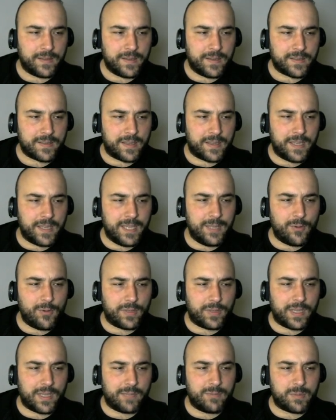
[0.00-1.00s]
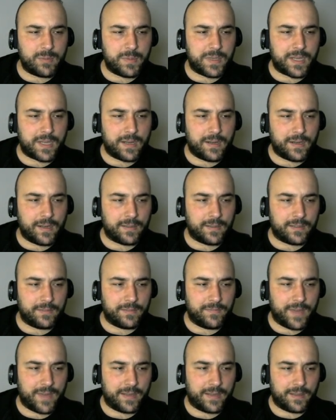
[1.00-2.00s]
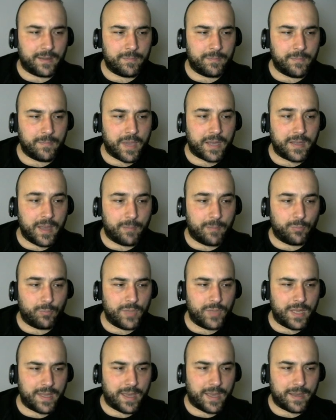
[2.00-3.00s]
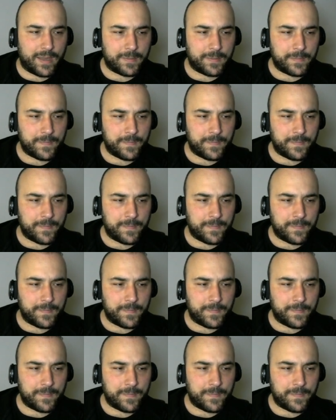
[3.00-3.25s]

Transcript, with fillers: Sana 2.71k altın verdi. Bekle bu da ne?